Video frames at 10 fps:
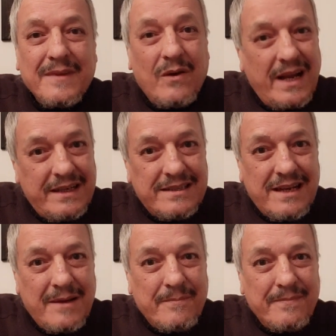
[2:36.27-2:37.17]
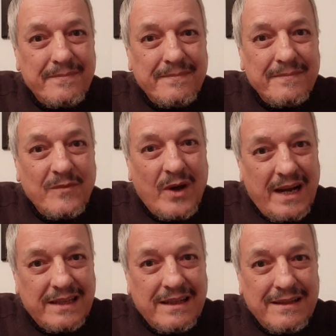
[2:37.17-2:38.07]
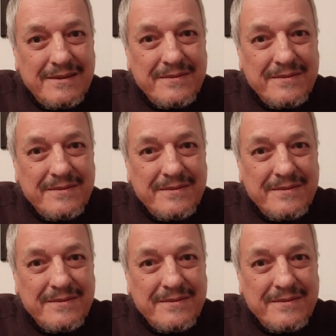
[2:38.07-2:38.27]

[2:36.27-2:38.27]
وها الاسلام وها العدل